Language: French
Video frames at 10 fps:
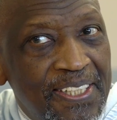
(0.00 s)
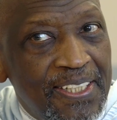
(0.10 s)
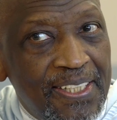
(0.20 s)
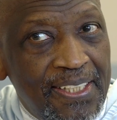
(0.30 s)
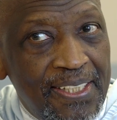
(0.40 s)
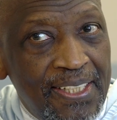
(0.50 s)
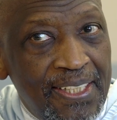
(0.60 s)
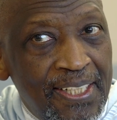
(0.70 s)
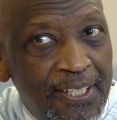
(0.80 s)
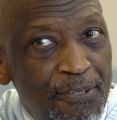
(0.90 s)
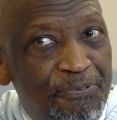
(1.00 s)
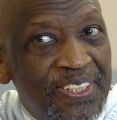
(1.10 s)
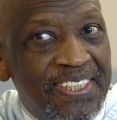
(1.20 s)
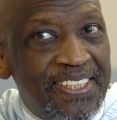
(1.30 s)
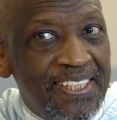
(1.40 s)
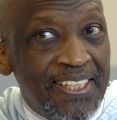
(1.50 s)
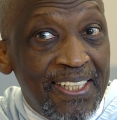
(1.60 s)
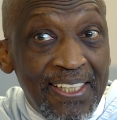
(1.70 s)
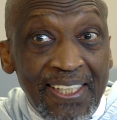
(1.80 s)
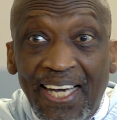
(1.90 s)
des gens. Le fait,
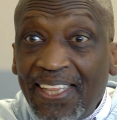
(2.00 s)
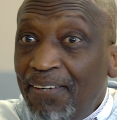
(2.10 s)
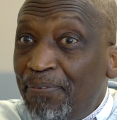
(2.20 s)
Allah